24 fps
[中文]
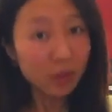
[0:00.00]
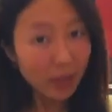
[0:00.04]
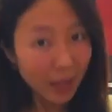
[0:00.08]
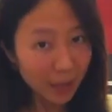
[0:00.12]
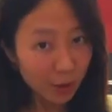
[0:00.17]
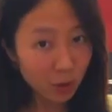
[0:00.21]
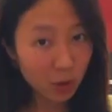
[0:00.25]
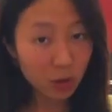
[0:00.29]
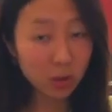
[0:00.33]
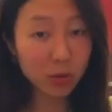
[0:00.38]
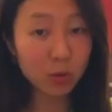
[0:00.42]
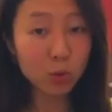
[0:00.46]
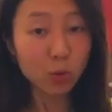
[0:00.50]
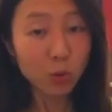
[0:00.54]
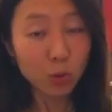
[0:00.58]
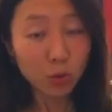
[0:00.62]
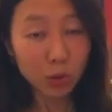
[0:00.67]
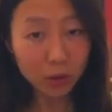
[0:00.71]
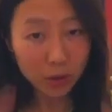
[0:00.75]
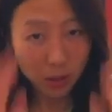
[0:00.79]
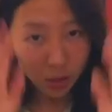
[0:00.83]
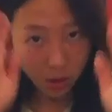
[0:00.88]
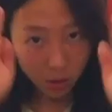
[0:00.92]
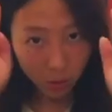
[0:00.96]
但是如
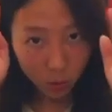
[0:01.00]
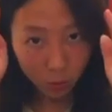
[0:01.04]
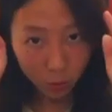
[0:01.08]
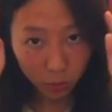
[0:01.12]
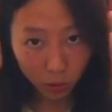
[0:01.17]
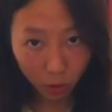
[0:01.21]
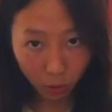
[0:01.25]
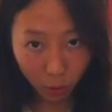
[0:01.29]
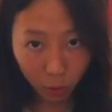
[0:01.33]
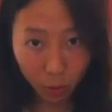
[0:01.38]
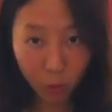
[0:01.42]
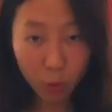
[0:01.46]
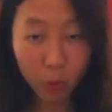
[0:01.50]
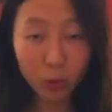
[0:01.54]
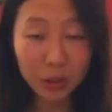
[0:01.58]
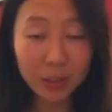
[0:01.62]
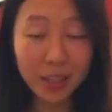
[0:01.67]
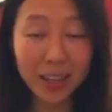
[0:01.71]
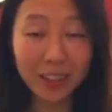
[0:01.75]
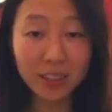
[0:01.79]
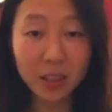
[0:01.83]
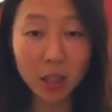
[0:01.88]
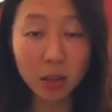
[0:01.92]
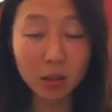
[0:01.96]
果你户头扩
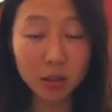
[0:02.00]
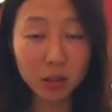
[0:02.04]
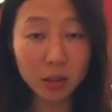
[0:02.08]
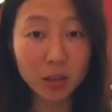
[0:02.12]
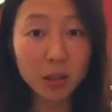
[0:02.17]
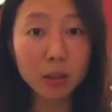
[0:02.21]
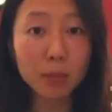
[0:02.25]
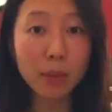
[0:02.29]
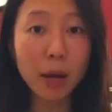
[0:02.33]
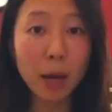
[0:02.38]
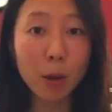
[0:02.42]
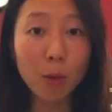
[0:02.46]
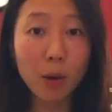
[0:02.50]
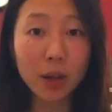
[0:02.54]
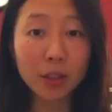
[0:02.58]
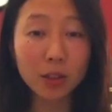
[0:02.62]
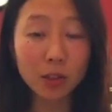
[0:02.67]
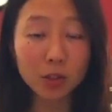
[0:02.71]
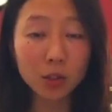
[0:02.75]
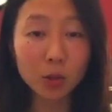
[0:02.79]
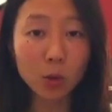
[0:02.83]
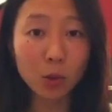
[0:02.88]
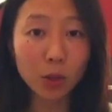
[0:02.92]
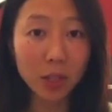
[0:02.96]
张到四百万
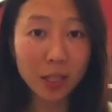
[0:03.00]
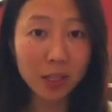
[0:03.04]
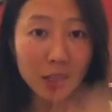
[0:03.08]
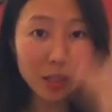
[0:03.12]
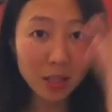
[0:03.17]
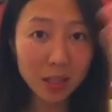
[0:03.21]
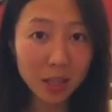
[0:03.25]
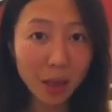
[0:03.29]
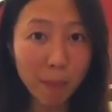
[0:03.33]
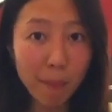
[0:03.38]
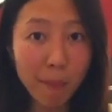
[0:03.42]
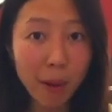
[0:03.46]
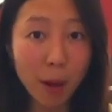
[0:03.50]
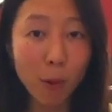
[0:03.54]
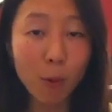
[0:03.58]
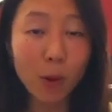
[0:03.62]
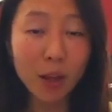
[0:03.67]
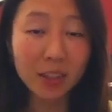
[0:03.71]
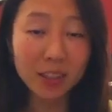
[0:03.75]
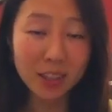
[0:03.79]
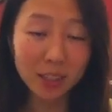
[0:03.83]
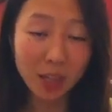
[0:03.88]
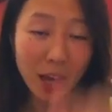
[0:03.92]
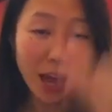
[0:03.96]
的时候，我给你三百
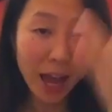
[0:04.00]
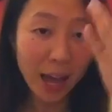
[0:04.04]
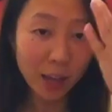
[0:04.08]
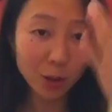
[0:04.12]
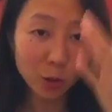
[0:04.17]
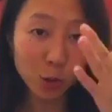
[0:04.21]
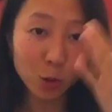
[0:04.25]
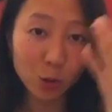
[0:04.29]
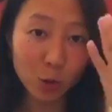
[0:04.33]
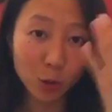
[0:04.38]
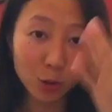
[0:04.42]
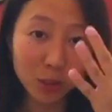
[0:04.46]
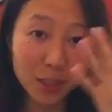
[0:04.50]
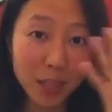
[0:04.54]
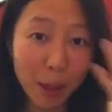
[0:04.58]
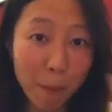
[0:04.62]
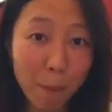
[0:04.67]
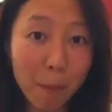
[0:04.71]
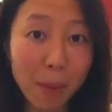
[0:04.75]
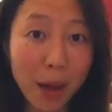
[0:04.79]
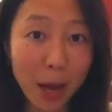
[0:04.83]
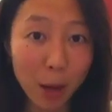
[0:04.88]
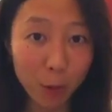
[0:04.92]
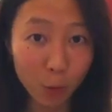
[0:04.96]
万，你还就有
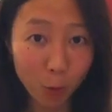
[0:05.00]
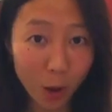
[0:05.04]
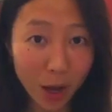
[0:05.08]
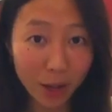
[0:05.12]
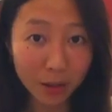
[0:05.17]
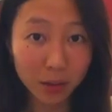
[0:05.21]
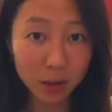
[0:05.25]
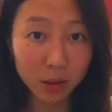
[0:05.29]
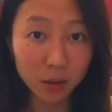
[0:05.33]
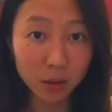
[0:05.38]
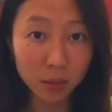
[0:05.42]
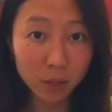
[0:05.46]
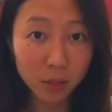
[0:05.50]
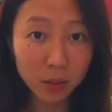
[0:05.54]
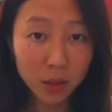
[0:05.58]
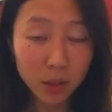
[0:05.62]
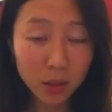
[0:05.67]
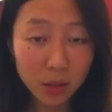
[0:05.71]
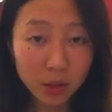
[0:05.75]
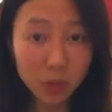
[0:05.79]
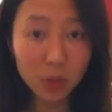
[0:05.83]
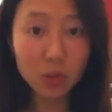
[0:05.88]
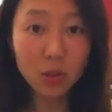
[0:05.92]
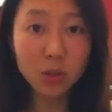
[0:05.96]
三百万了。
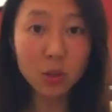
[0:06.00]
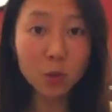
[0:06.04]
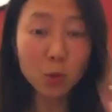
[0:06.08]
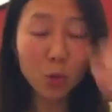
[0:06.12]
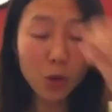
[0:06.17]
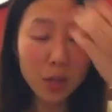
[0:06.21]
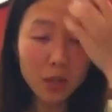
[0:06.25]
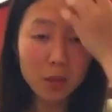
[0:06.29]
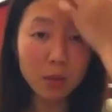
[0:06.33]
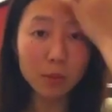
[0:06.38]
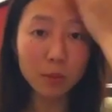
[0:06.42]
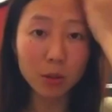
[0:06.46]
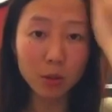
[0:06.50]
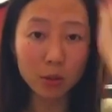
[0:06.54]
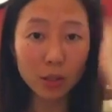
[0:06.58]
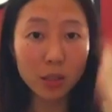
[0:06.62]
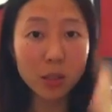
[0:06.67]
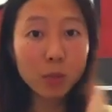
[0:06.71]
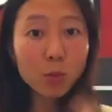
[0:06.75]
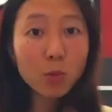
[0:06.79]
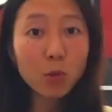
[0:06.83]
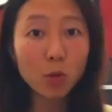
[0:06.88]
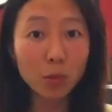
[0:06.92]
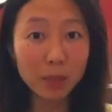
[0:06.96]
这就是为什么有
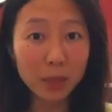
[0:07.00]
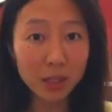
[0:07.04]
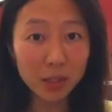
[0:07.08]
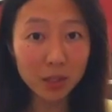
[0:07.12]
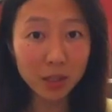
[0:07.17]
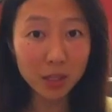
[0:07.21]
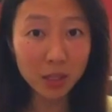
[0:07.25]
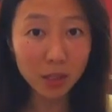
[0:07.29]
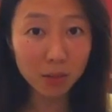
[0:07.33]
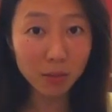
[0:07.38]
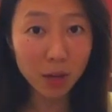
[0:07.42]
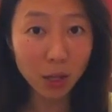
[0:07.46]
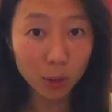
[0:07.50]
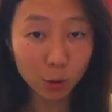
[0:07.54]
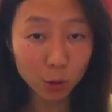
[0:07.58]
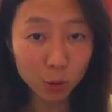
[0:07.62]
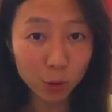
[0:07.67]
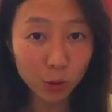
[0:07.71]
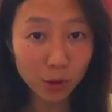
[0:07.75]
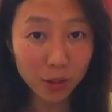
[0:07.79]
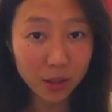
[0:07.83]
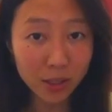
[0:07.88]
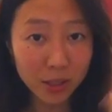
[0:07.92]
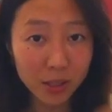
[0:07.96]
些人莫名其妙
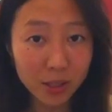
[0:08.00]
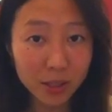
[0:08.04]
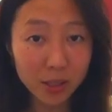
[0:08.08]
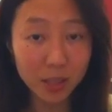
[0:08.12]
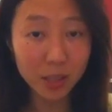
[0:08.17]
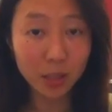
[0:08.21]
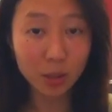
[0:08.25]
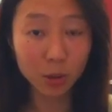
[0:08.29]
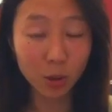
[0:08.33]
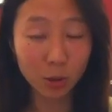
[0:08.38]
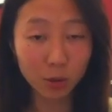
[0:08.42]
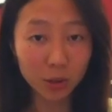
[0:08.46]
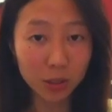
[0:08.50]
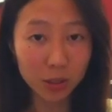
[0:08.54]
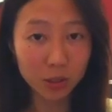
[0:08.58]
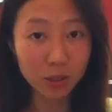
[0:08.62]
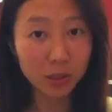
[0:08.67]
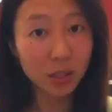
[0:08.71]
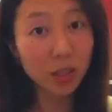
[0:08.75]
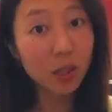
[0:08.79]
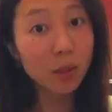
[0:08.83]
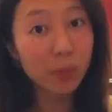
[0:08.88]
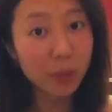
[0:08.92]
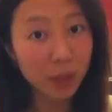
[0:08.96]
学习一些东西
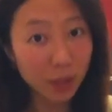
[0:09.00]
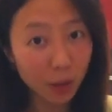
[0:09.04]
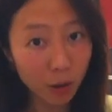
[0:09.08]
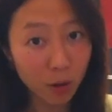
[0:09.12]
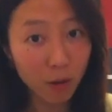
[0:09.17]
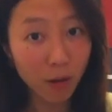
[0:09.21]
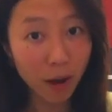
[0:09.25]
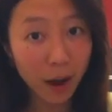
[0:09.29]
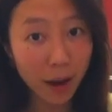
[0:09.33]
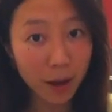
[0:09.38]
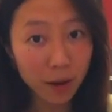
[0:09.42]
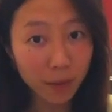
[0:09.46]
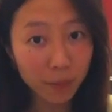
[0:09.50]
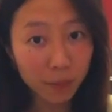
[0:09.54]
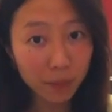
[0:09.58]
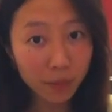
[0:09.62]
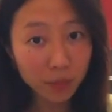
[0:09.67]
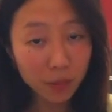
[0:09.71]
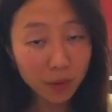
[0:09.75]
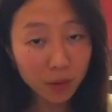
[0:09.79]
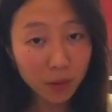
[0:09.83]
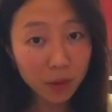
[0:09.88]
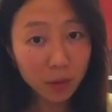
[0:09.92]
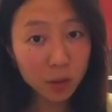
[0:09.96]
特别快，
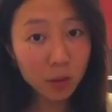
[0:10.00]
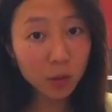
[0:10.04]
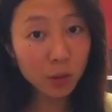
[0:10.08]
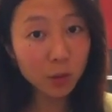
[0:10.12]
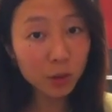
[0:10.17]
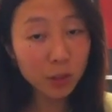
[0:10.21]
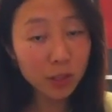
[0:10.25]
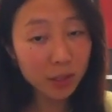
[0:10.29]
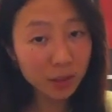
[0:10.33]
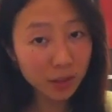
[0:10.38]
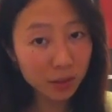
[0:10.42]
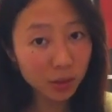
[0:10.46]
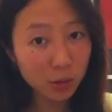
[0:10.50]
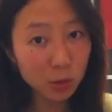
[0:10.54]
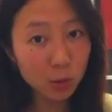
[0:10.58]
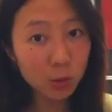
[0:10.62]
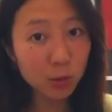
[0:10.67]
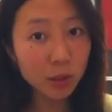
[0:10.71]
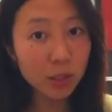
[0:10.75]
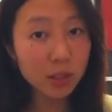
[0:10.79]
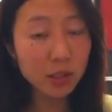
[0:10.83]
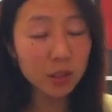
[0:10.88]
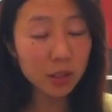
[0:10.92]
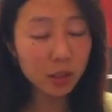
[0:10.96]
有些人
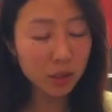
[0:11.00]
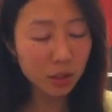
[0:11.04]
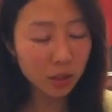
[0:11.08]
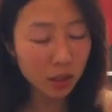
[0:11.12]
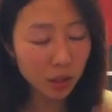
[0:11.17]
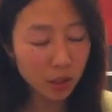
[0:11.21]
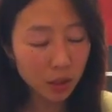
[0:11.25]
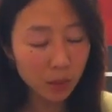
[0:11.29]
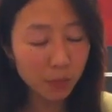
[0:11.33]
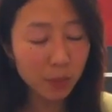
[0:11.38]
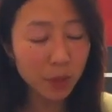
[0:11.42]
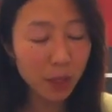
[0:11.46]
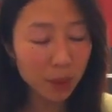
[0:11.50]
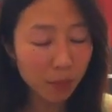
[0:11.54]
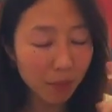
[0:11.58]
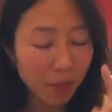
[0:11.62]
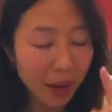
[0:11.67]
学习特别